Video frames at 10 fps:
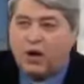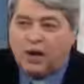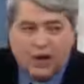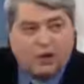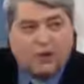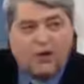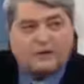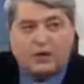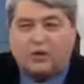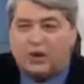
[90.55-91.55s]
ele
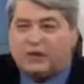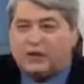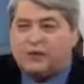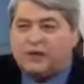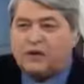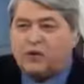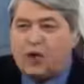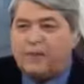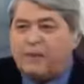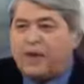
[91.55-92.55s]
reconheceu agora também que
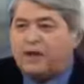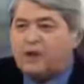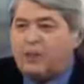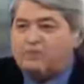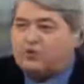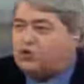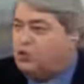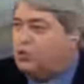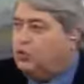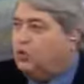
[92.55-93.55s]
Copa América é um
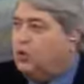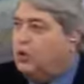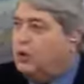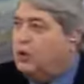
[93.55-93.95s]
absurdo.